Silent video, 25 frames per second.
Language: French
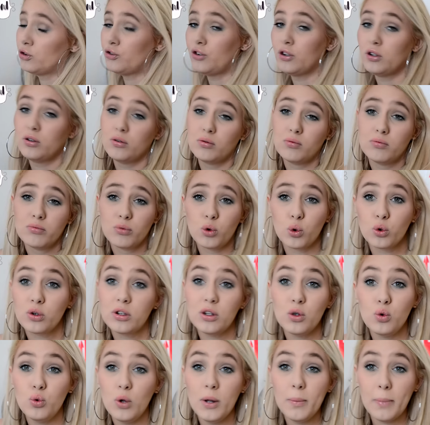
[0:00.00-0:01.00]
je vais
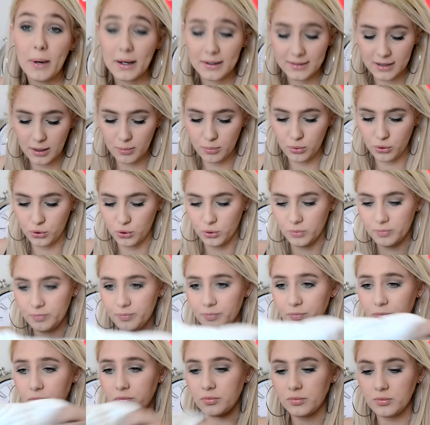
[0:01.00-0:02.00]
continuer par ça plutôt,
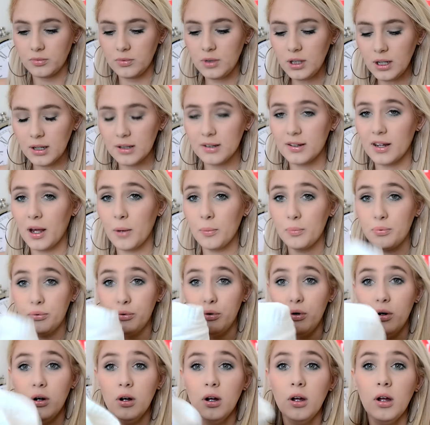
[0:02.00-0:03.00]
c'est un
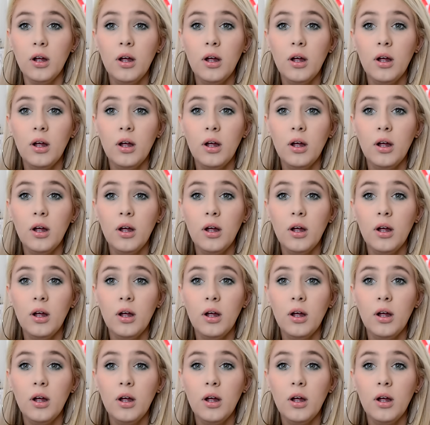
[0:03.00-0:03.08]
pull,